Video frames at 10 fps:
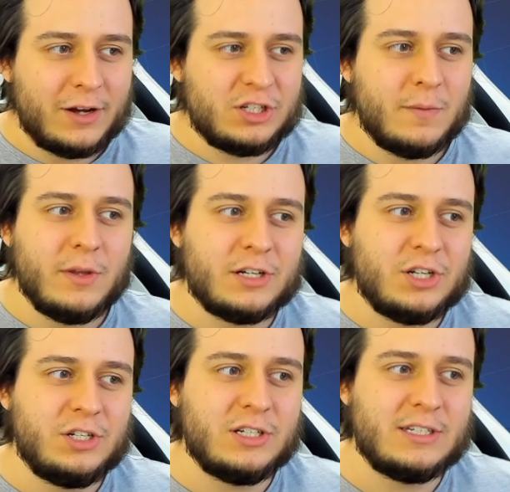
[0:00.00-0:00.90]
acho que muita
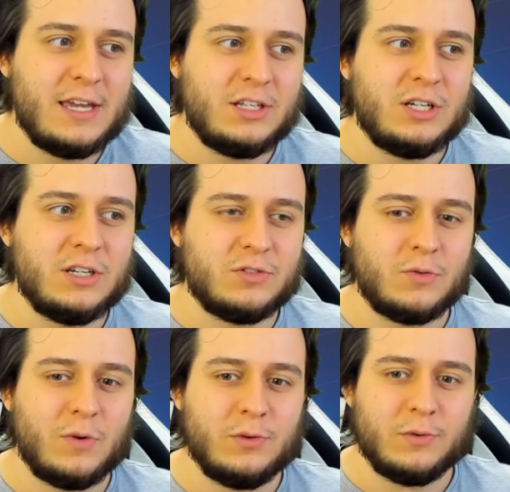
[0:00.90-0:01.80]
gente sente sente
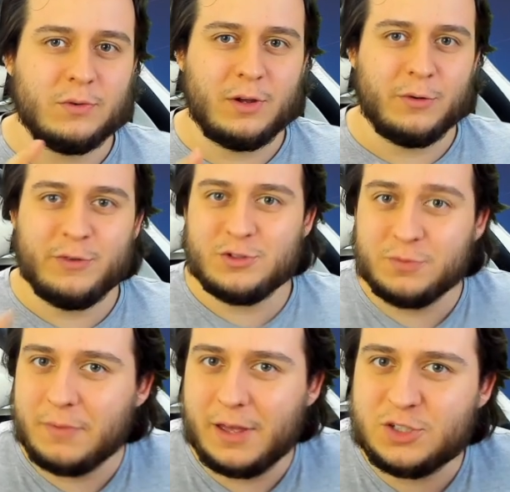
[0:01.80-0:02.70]
isso quando eu
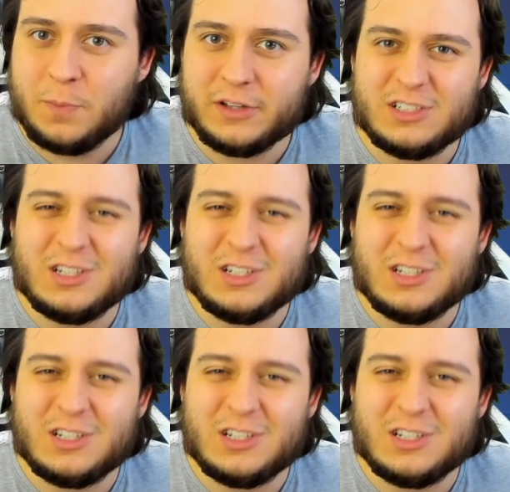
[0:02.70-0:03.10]
vejo respostas